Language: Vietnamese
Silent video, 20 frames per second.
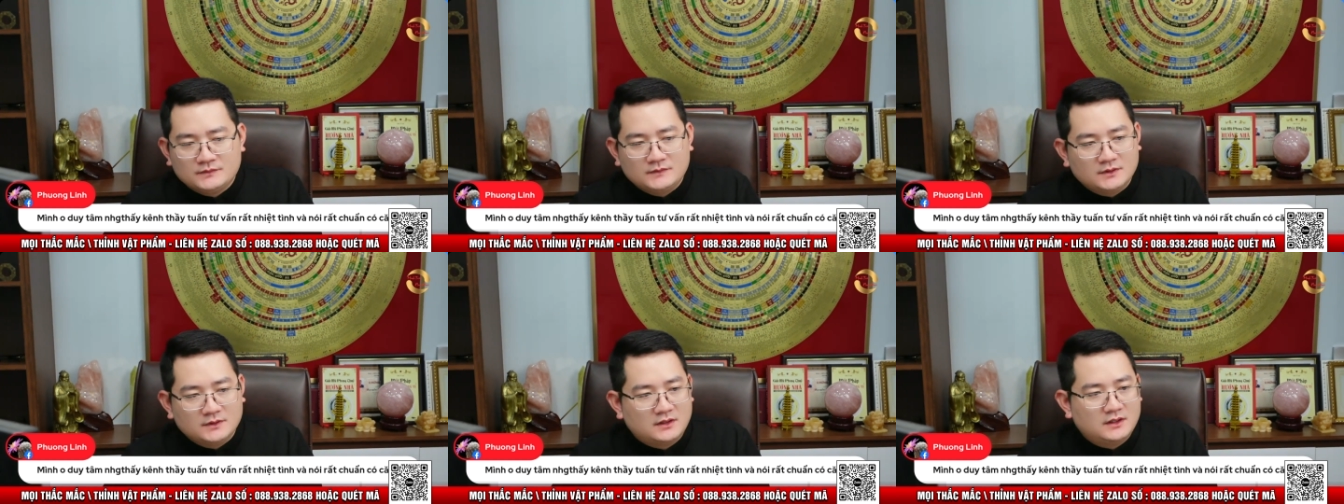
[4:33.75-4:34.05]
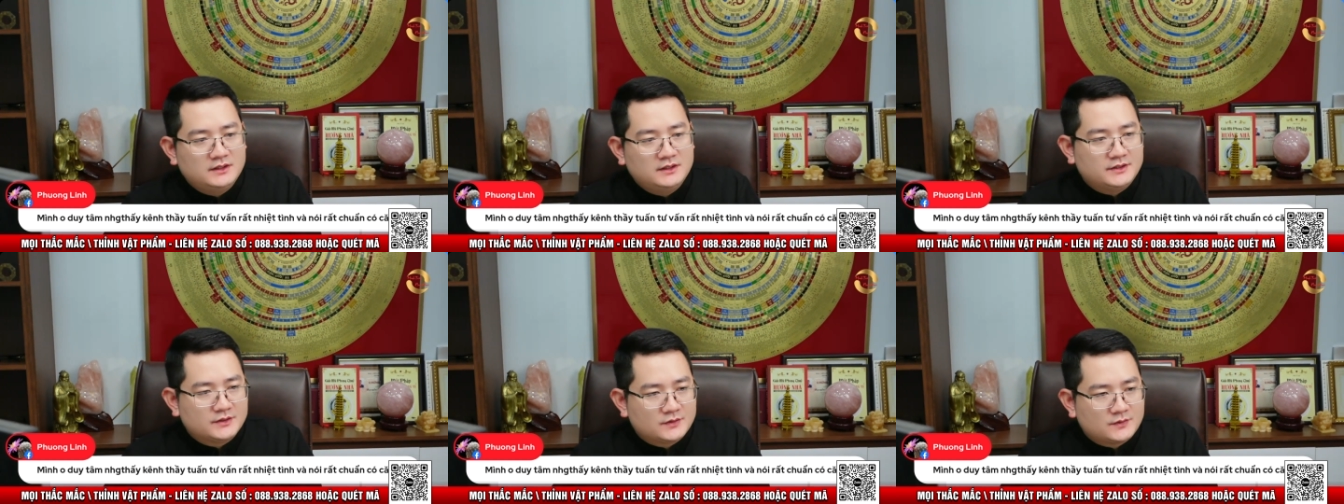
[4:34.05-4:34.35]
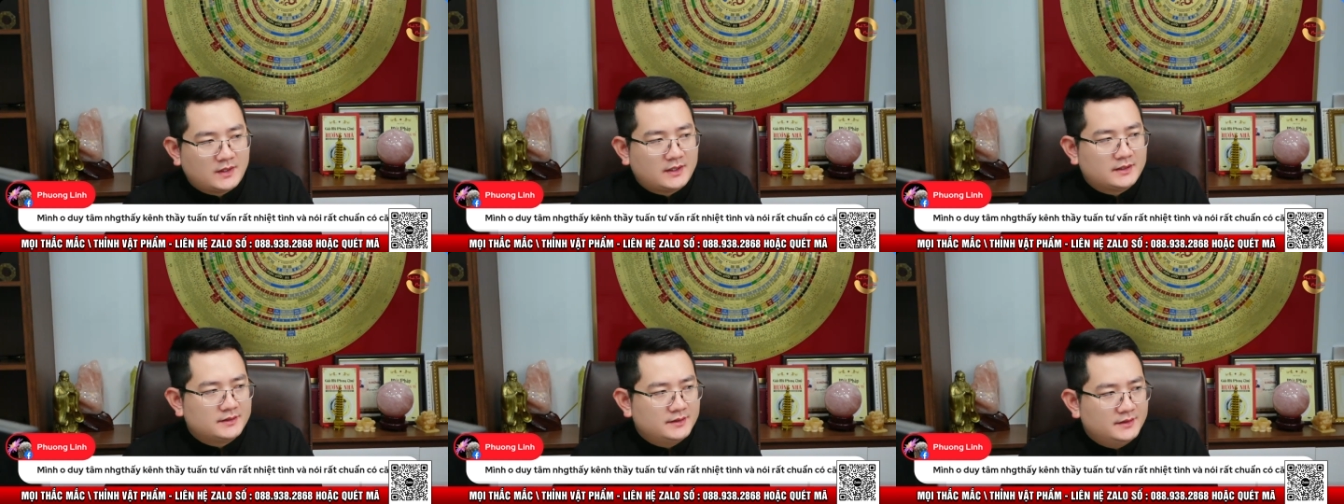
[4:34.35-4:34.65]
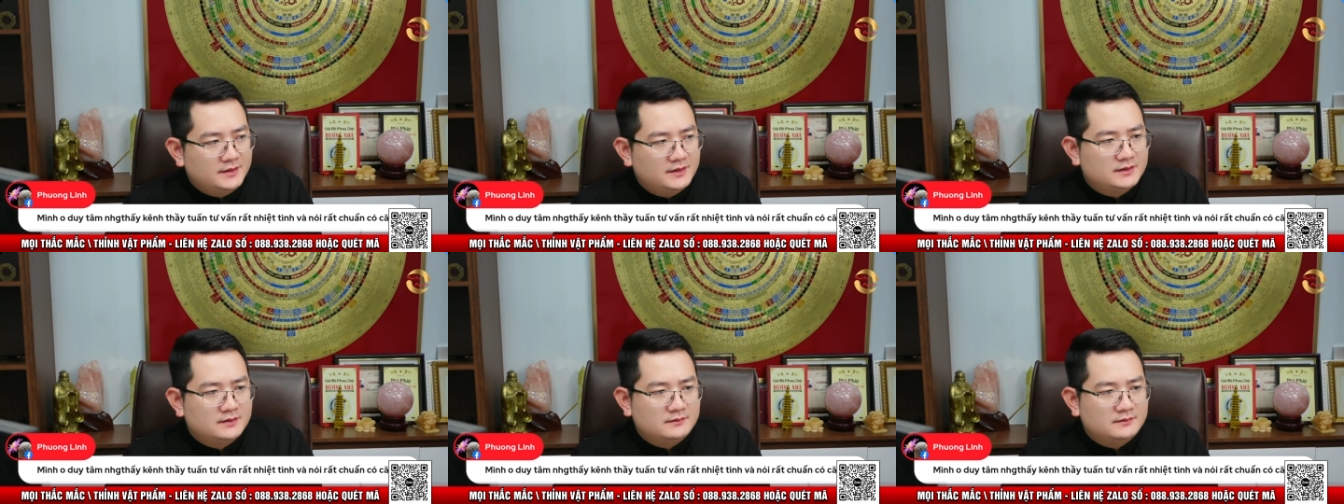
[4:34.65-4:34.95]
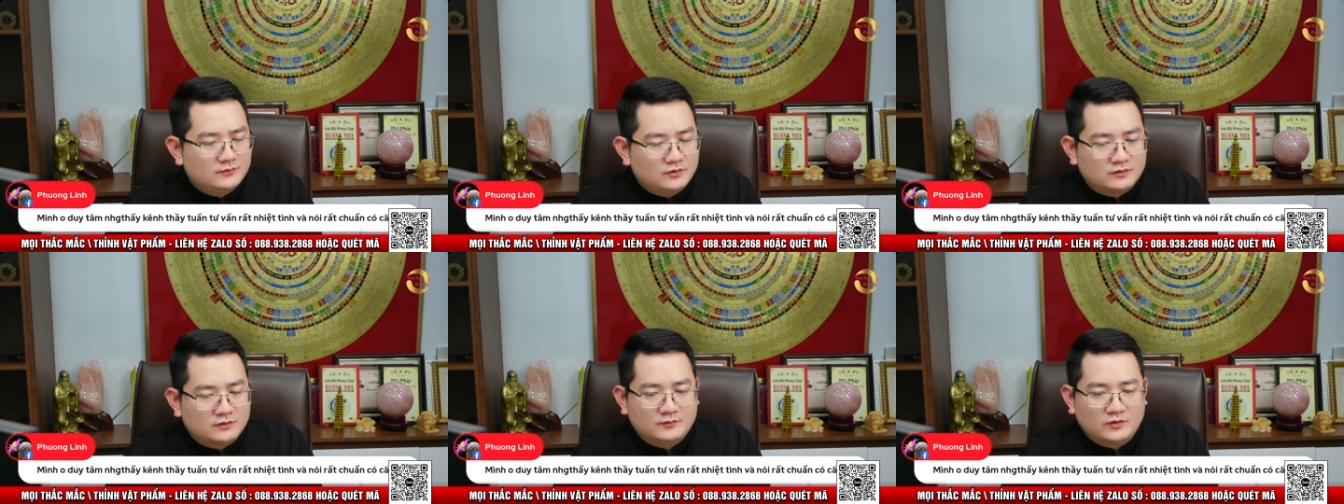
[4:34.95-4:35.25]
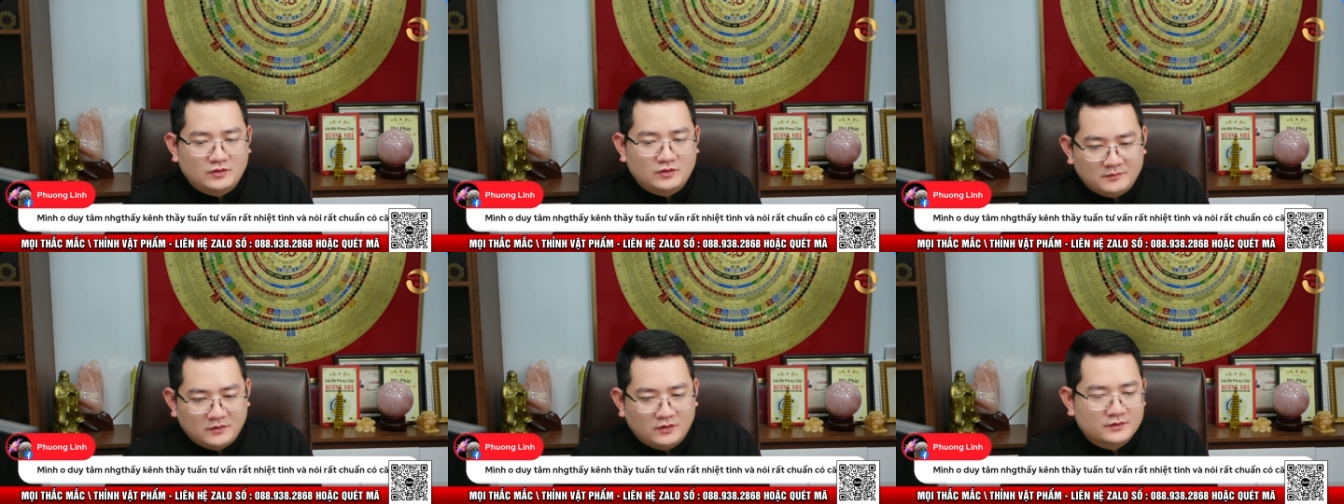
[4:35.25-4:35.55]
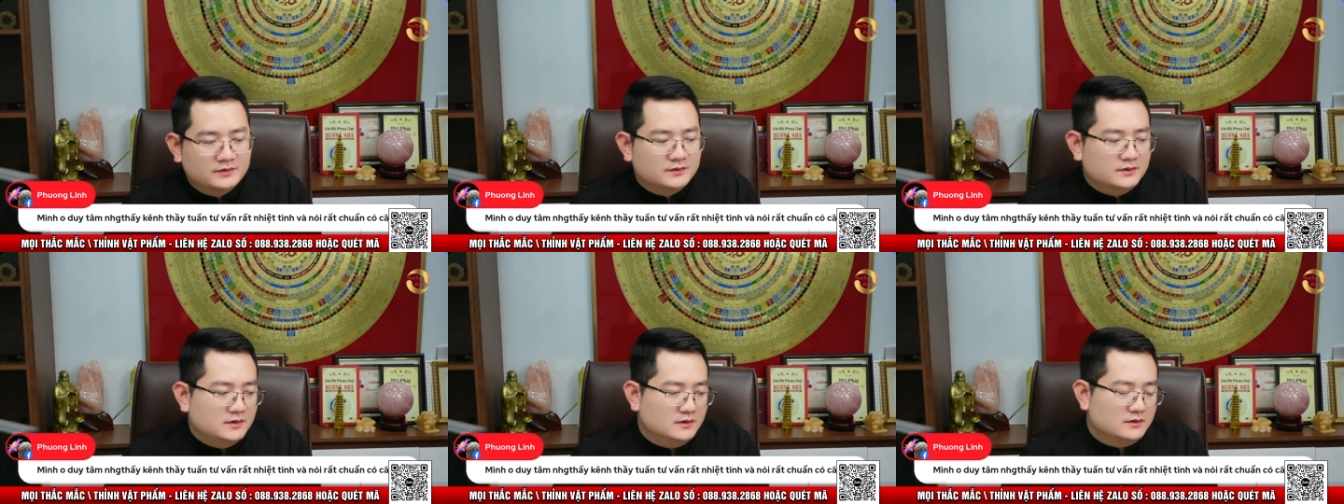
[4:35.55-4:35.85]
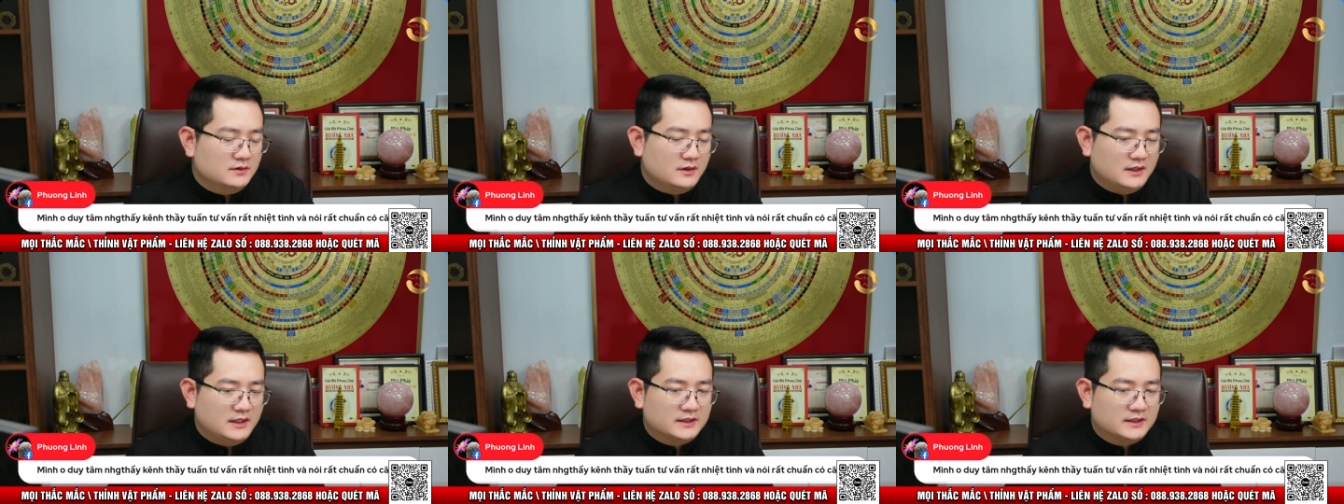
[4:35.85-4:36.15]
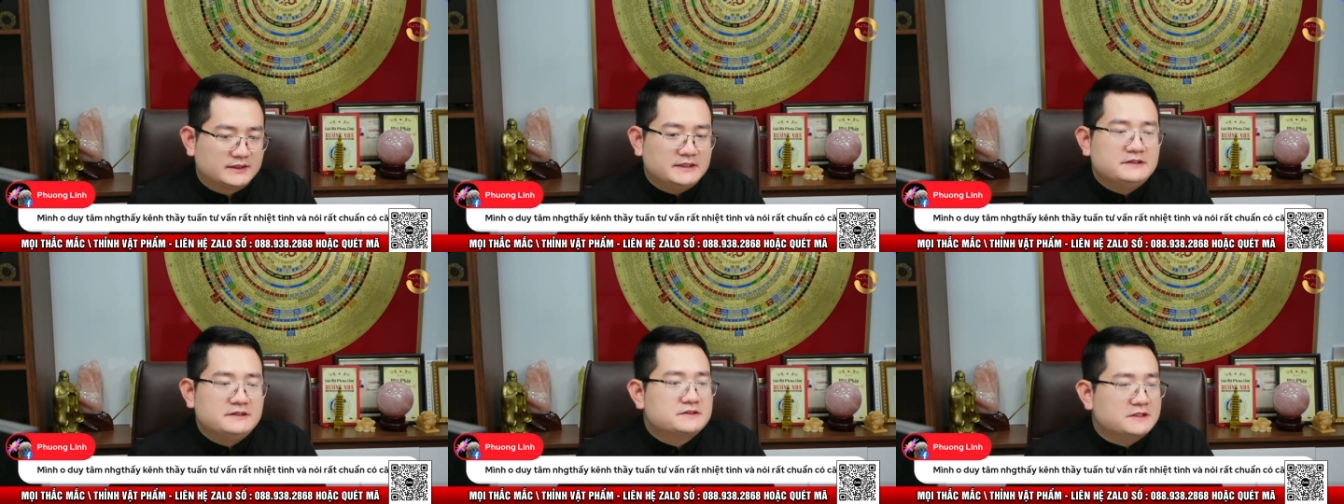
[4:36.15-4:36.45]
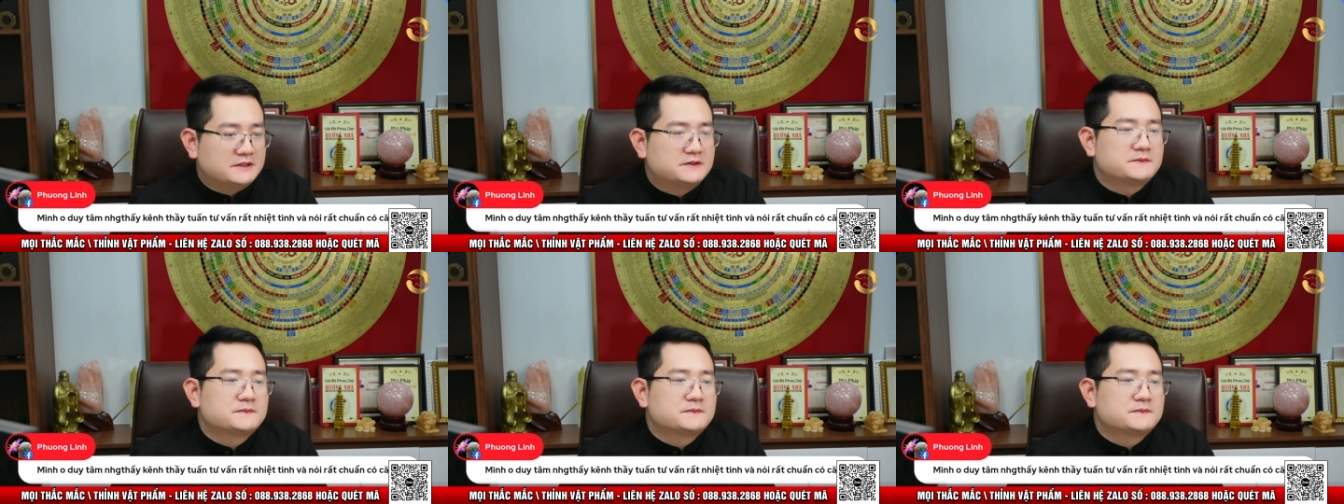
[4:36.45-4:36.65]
nó liên quan đến một bộ môn được gọi là kinh dịch